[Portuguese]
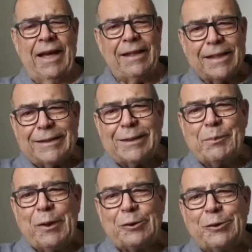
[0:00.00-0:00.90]
Entre
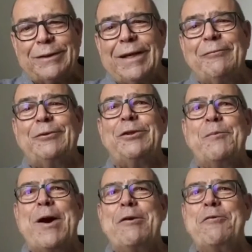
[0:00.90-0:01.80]
essas pessoas estava o
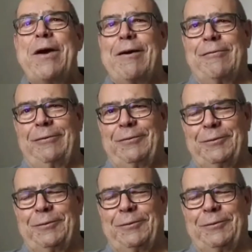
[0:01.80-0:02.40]
seu Manuel,